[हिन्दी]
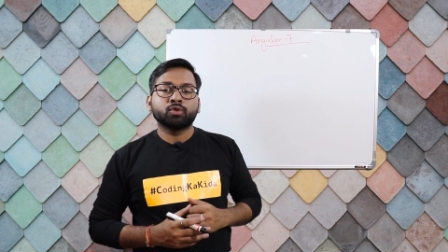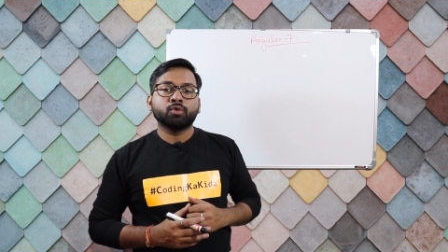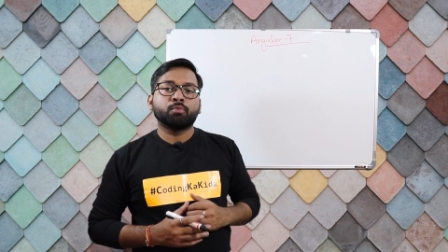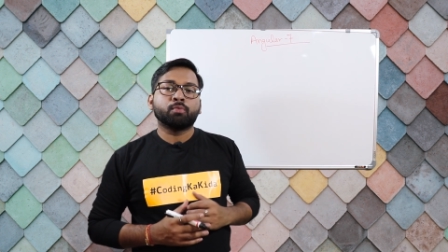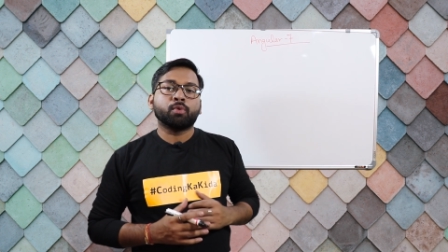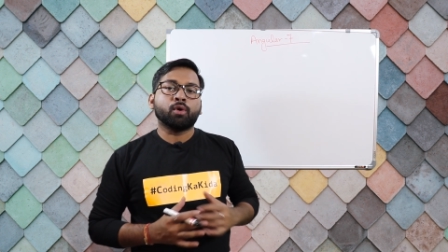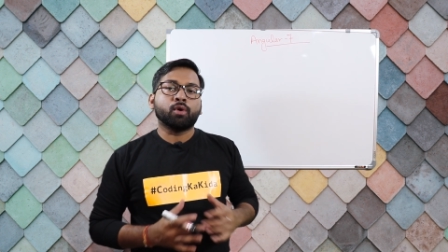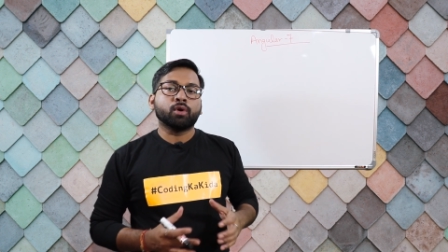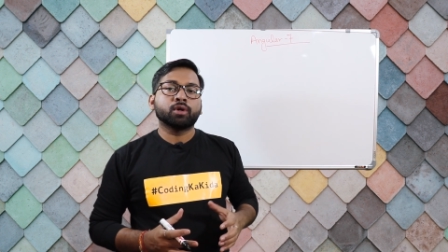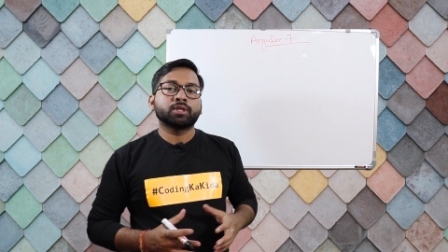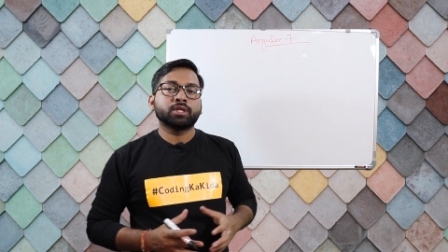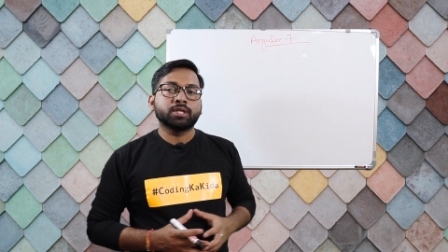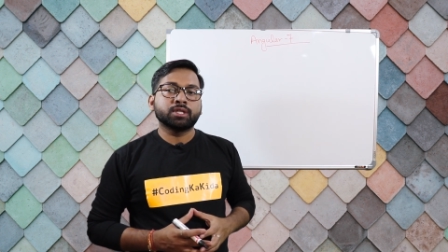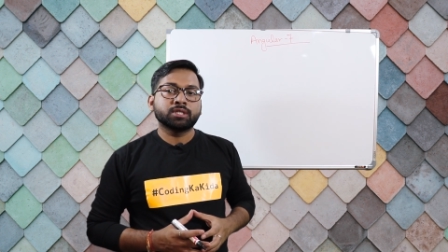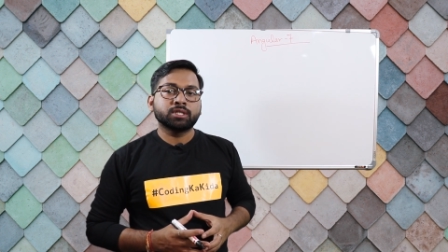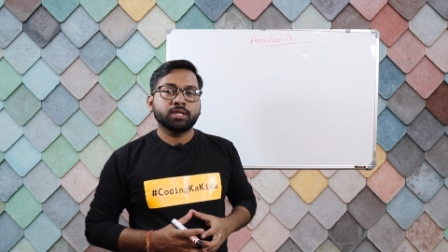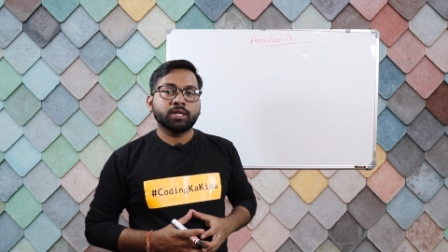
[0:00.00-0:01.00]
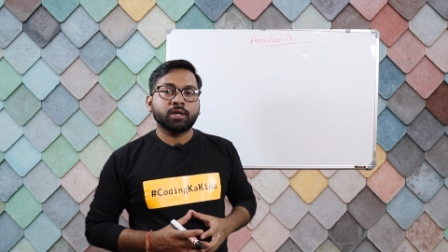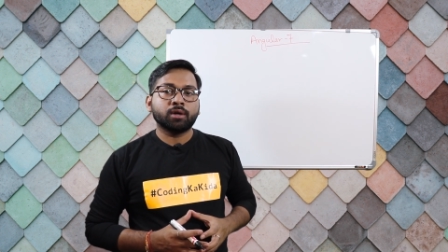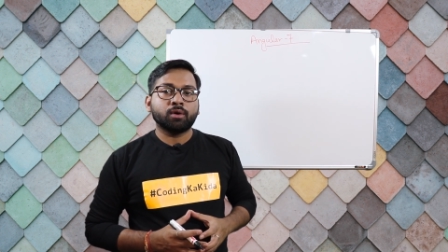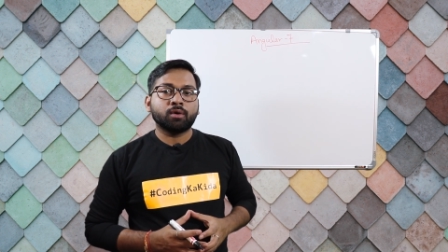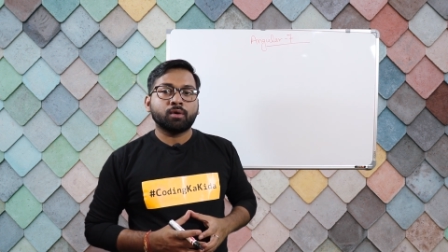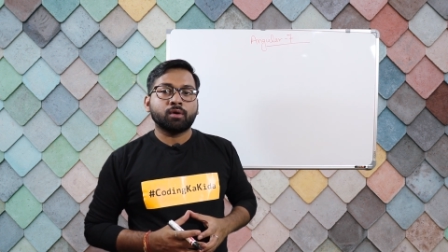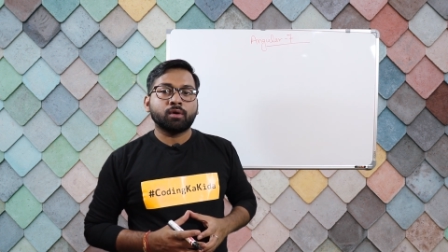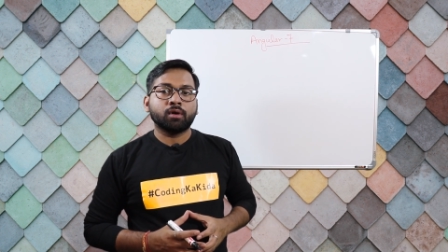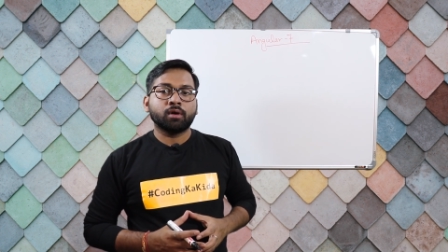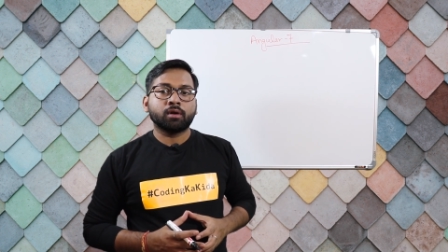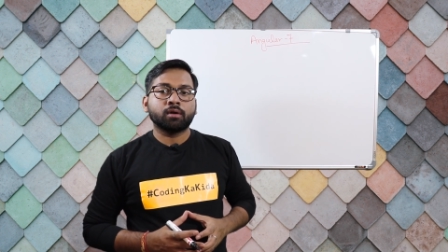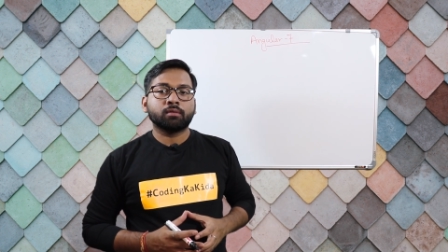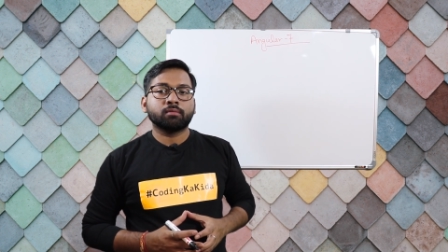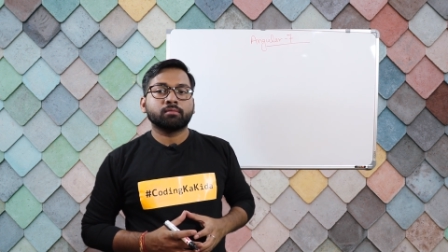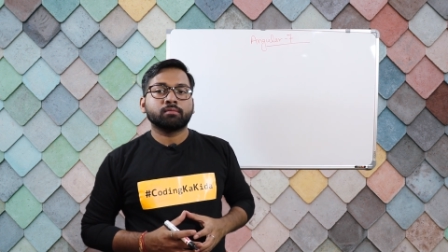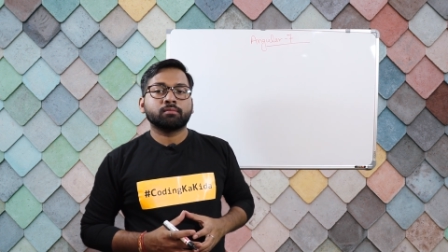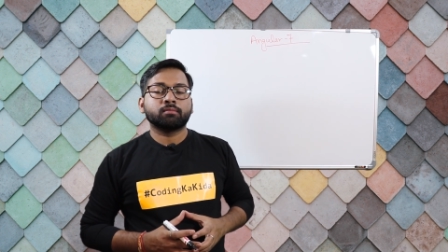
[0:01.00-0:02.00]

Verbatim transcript: तो बहुत ईजी है और